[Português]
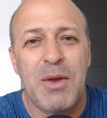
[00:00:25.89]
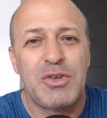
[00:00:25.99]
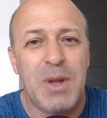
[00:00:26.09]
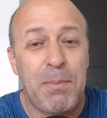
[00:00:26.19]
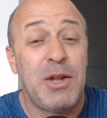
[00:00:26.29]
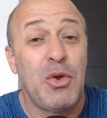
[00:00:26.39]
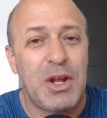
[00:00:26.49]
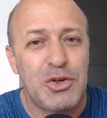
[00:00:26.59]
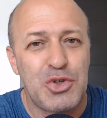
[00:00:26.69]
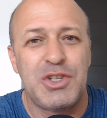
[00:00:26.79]
já perdeu na
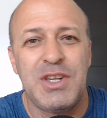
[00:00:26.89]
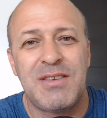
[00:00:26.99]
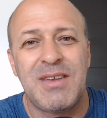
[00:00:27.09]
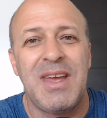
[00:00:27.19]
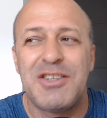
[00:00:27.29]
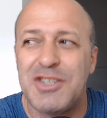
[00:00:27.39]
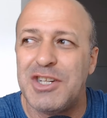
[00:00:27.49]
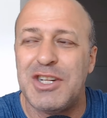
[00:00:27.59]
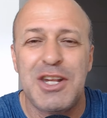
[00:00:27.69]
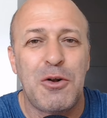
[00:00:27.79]
justiça este
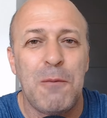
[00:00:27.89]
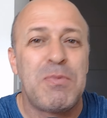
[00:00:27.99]
título